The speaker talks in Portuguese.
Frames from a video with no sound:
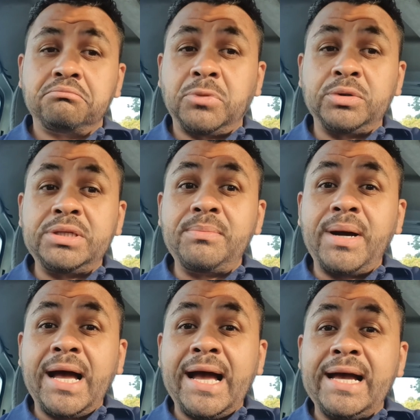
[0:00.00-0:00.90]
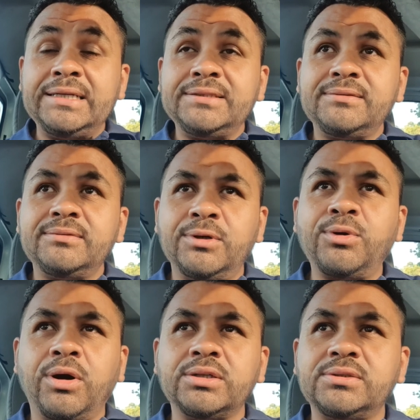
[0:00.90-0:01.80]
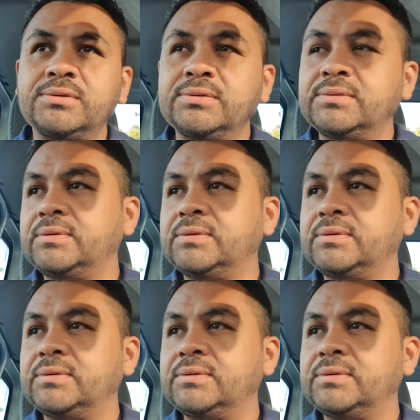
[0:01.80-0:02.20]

Bom demais, eu gosto.